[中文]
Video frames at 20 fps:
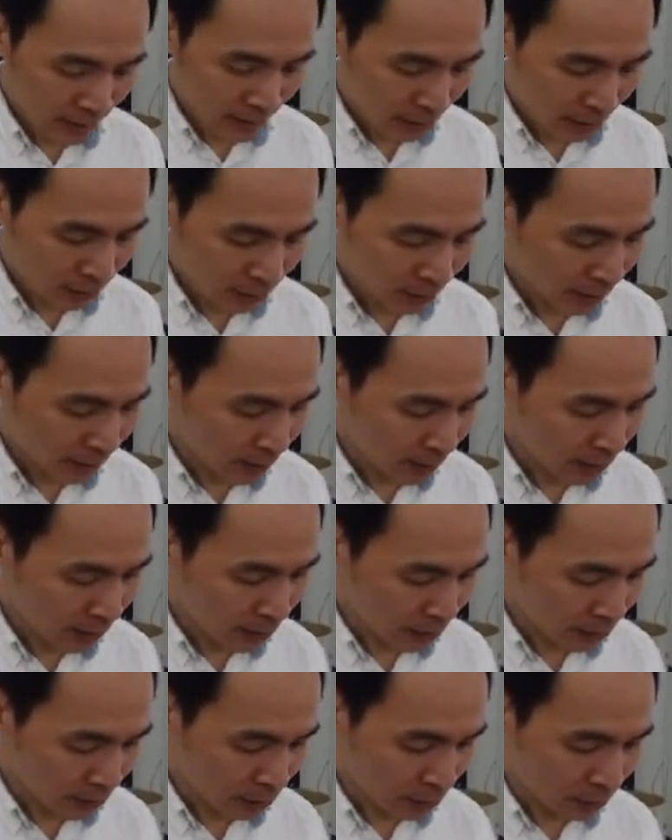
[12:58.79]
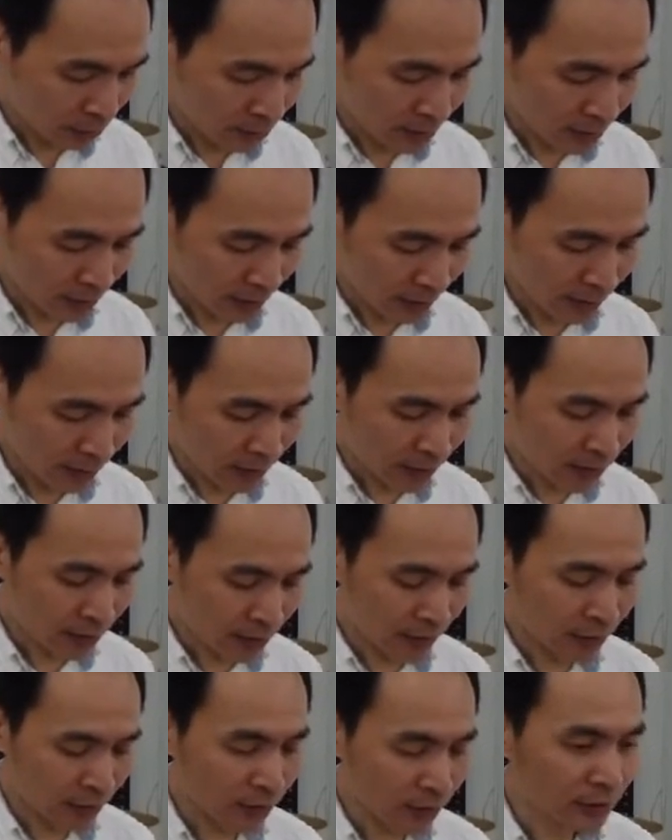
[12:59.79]
因为你已经有接的一
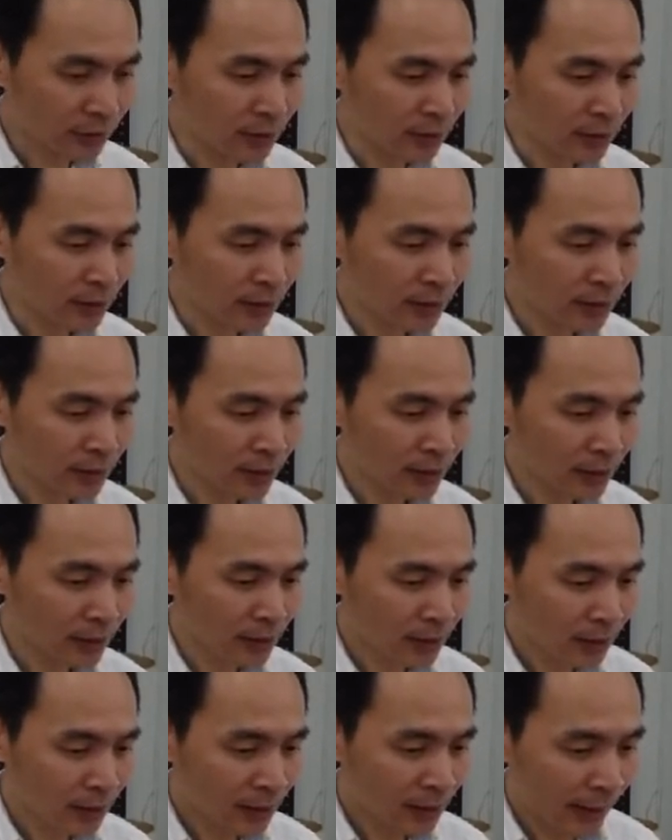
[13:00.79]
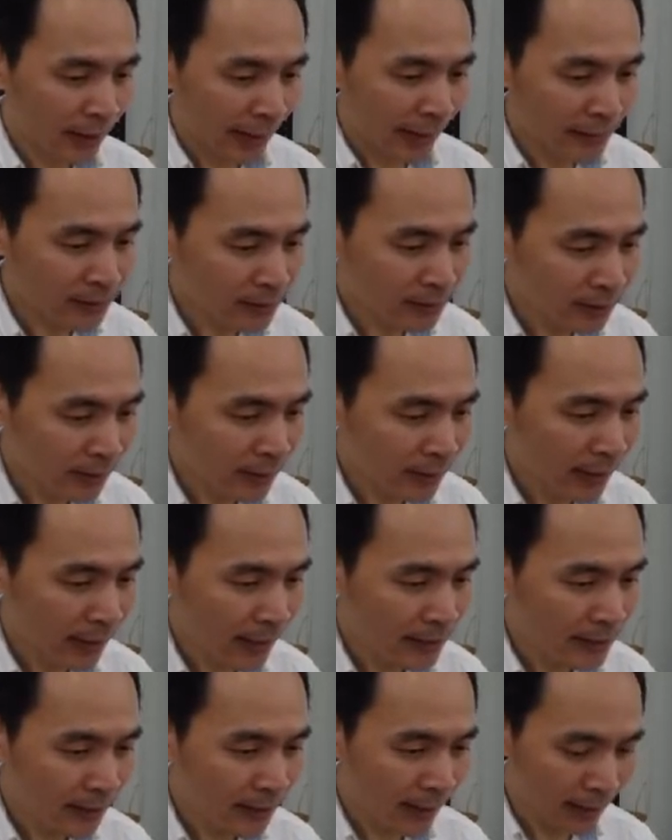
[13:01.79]
些东西，还是先
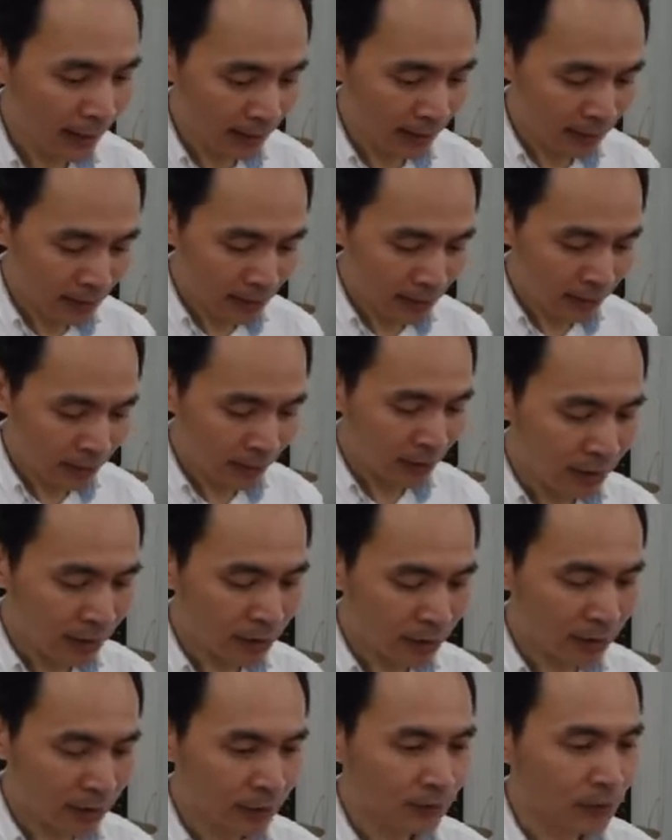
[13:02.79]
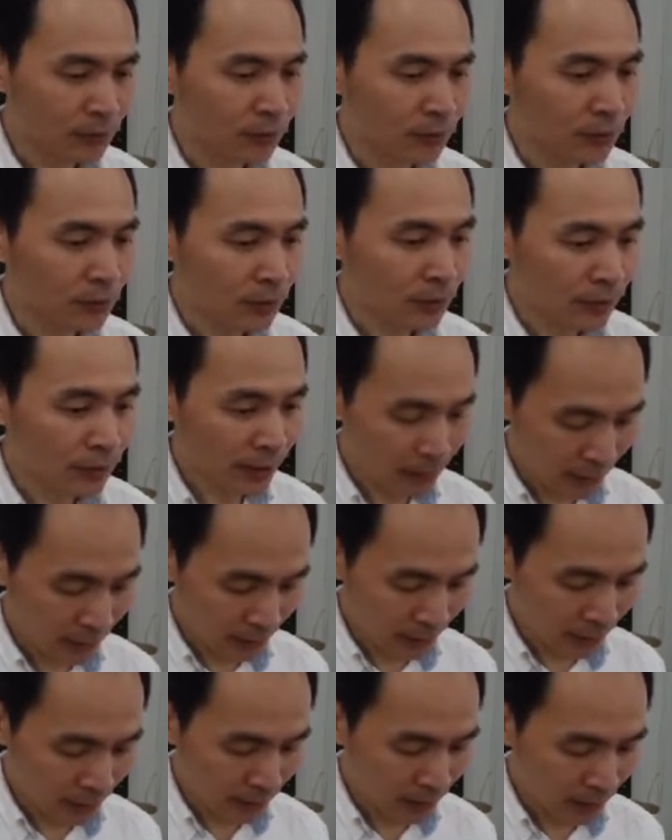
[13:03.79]
看一下你伺服那
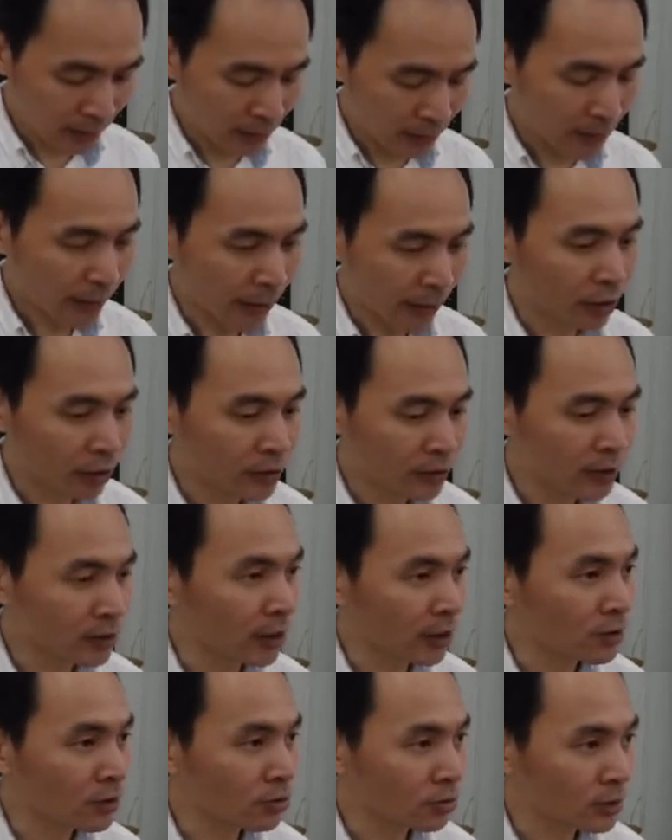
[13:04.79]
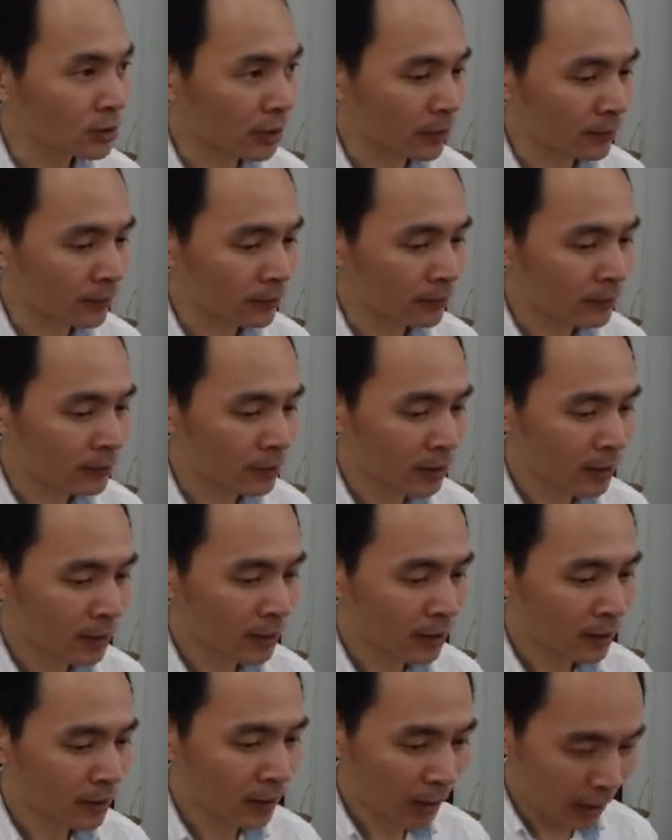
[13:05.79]
个 L e D 点矩阵，
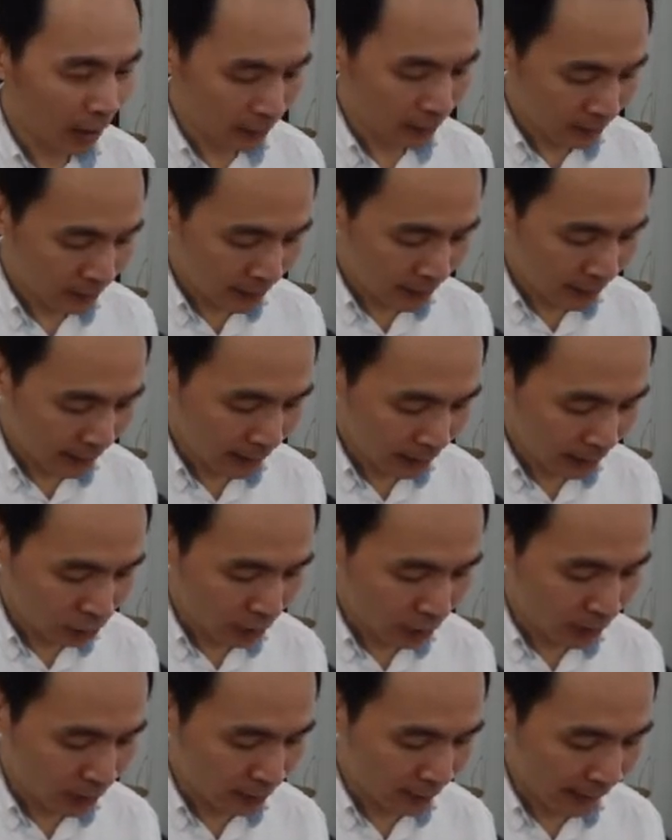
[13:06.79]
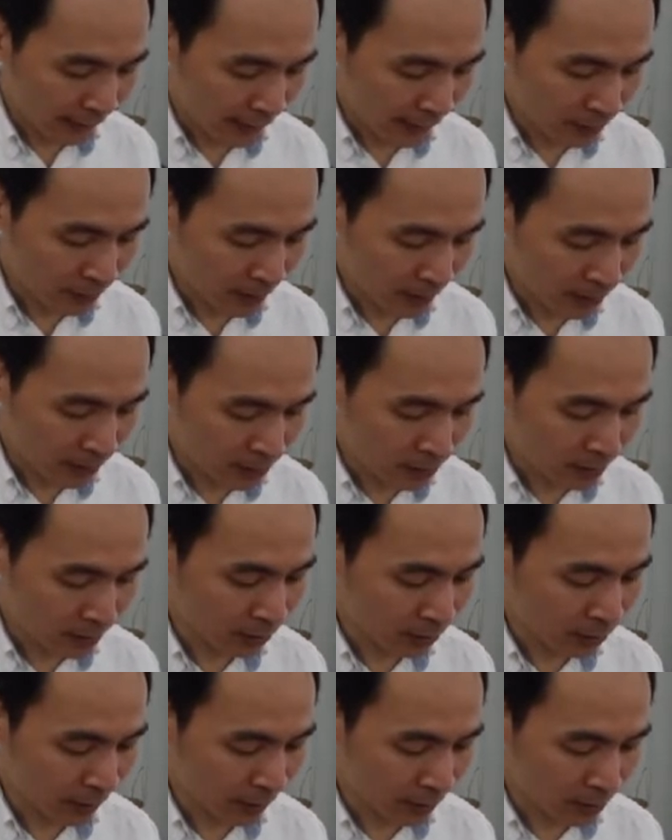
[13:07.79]
好，像这样。所以哪一边是
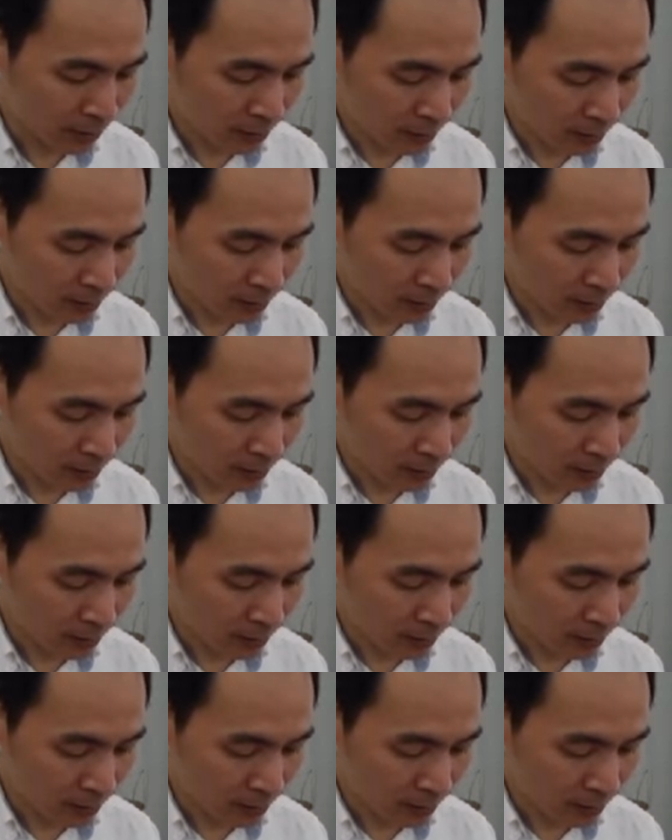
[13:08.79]
电源？